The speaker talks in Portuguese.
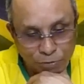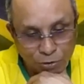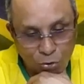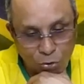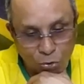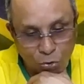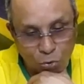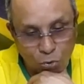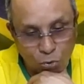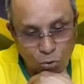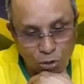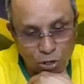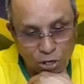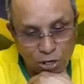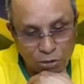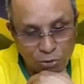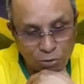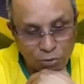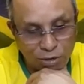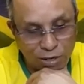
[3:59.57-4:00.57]

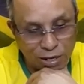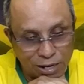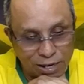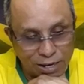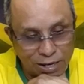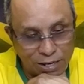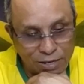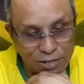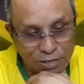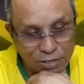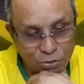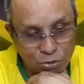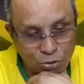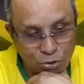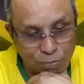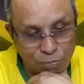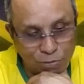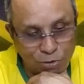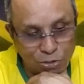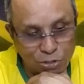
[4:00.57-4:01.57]
ocorrido em
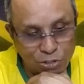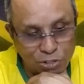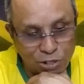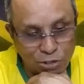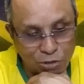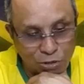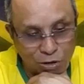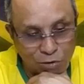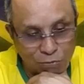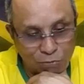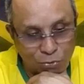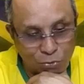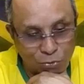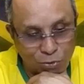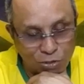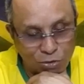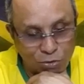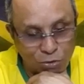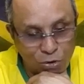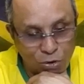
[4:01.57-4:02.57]
2019,
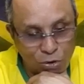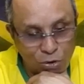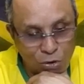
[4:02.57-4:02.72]
quando